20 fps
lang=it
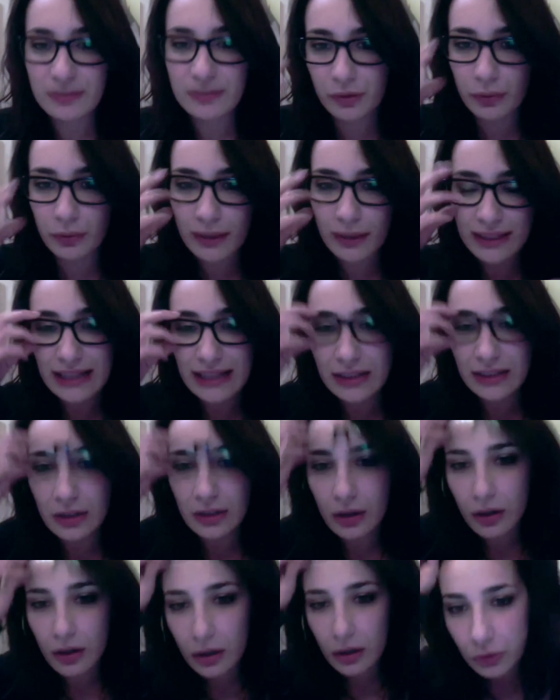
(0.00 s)
Cioè, se voi
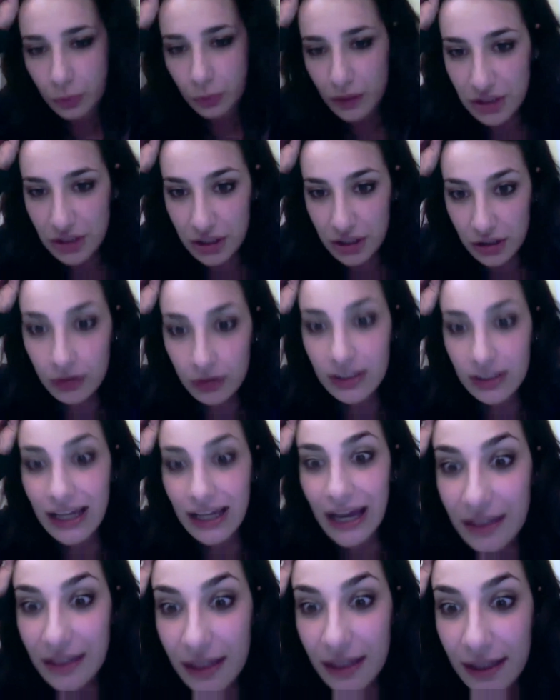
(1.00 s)
guardate ho due giri
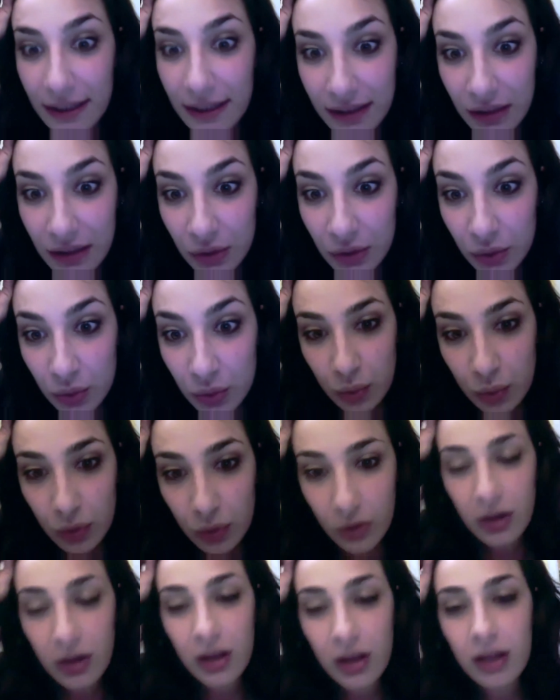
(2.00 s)
di occhiaie e tanto
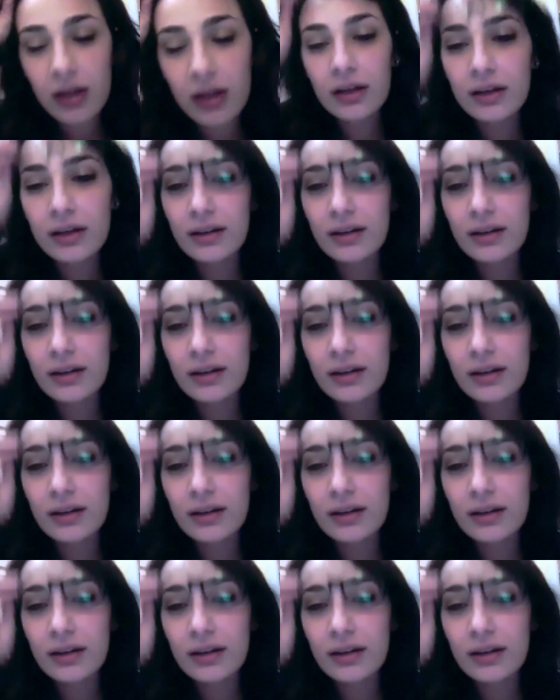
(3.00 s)
trucco.